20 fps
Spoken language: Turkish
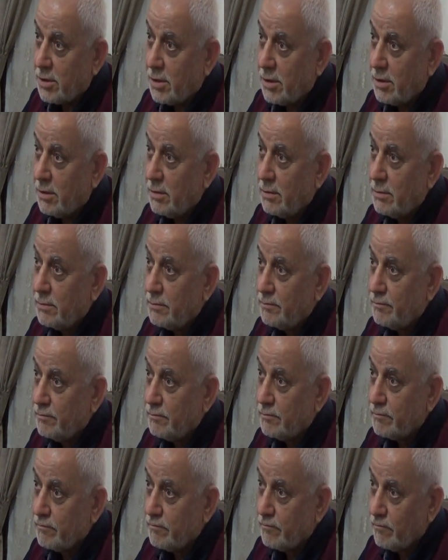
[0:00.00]
E, e hadise.
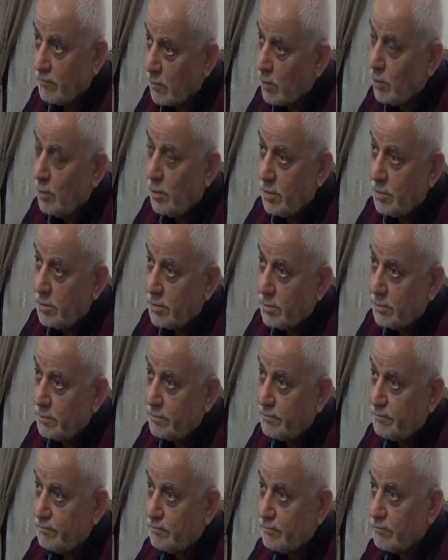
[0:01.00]
Öyledir. Ondan sonra
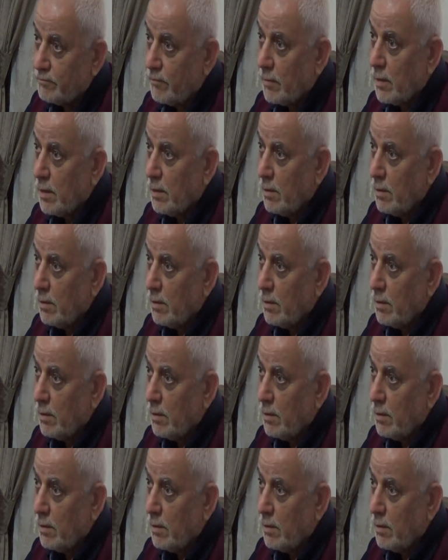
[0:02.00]
aşağı iniyor.